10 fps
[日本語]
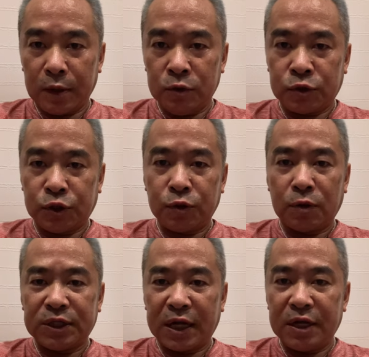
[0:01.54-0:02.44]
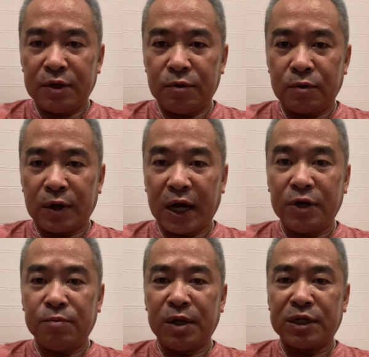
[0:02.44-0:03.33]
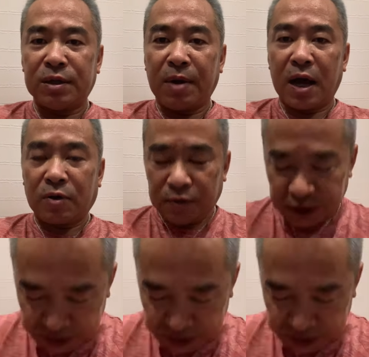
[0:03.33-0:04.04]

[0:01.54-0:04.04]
宇宙語チャンネルをご覧の皆様、こんに